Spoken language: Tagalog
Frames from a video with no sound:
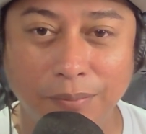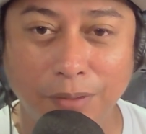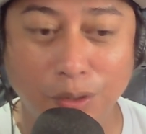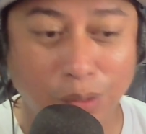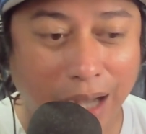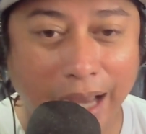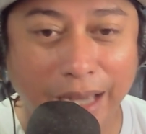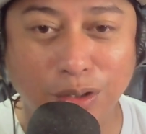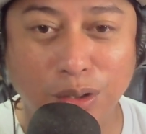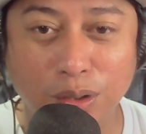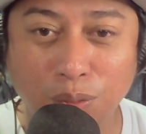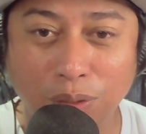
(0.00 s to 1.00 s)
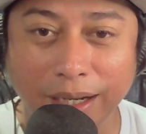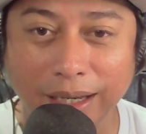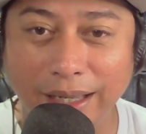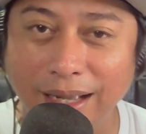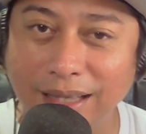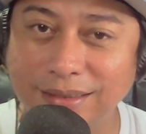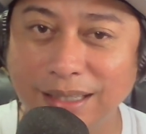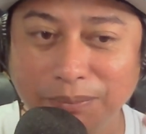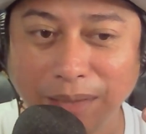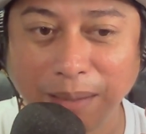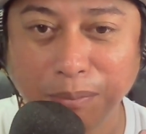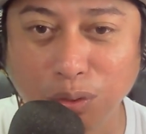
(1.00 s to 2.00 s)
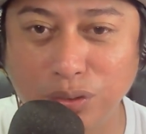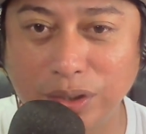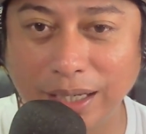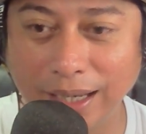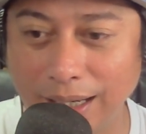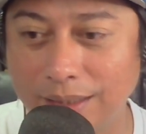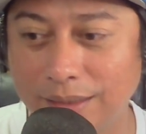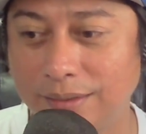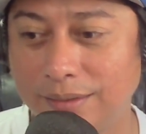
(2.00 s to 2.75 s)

Yung kahit yung kalikasan, may musika.